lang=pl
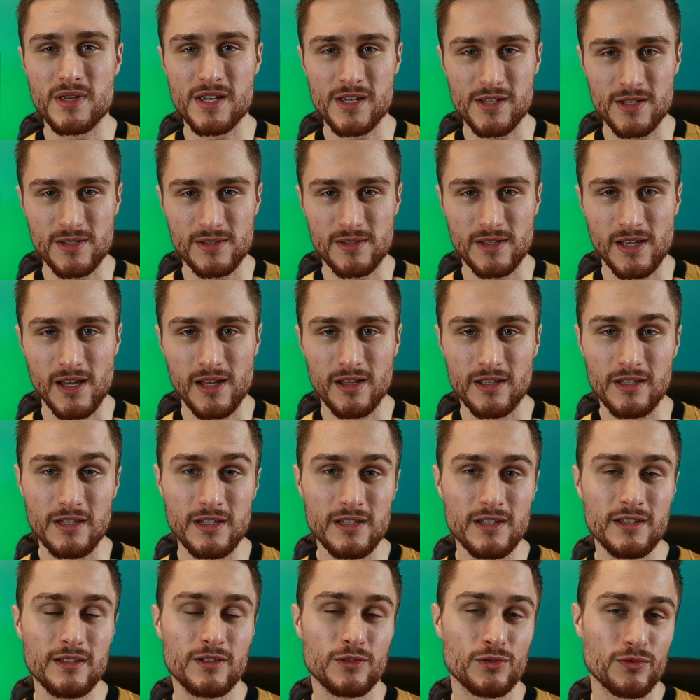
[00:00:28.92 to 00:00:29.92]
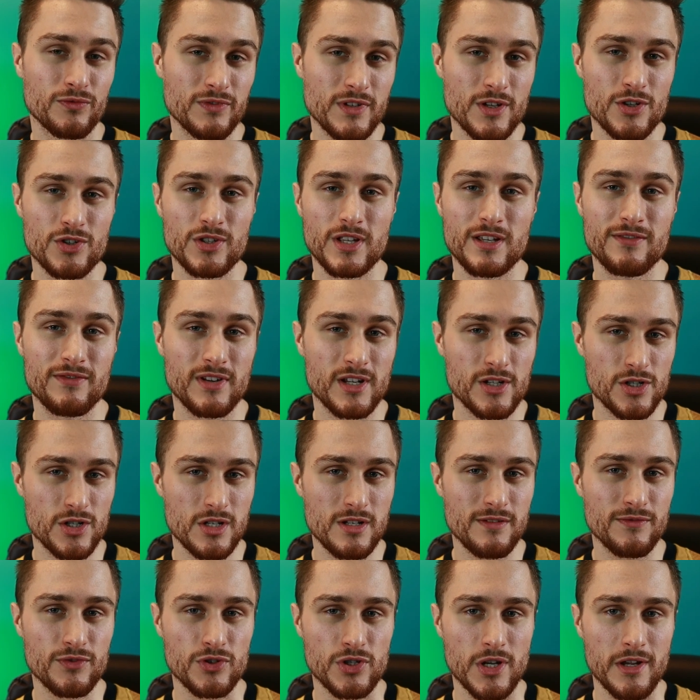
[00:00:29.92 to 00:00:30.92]
miejsca i również
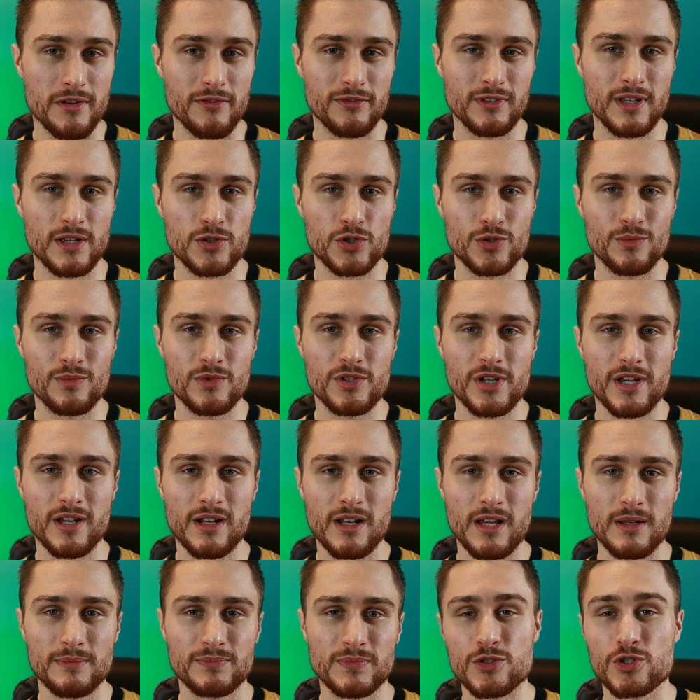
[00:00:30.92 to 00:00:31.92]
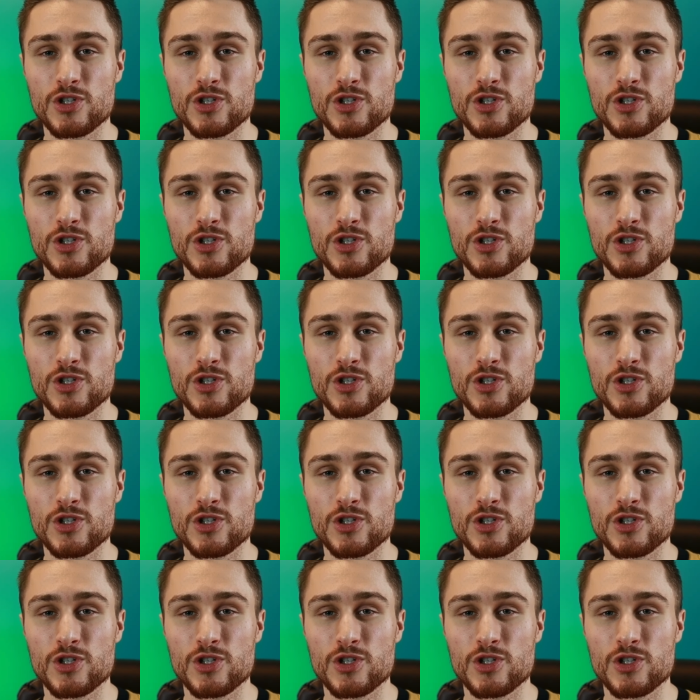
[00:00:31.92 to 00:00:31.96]
najwrażliwsze w naszym ciele.